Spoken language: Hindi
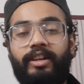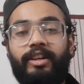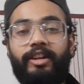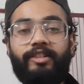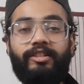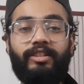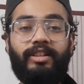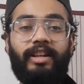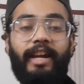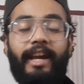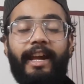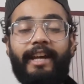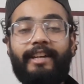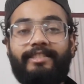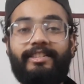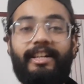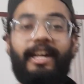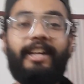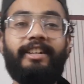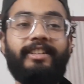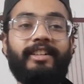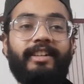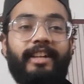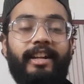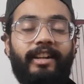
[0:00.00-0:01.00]
इतना
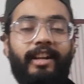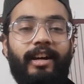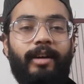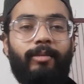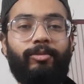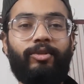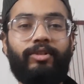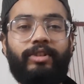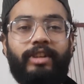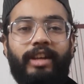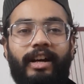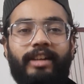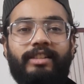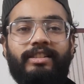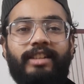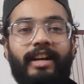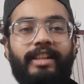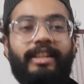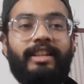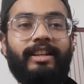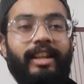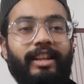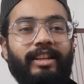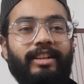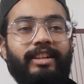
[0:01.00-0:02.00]
एक्साइटेड है ना हम लोग यहाँ
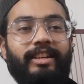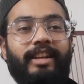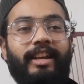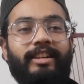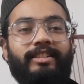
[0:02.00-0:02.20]
जाने के लिए कि ये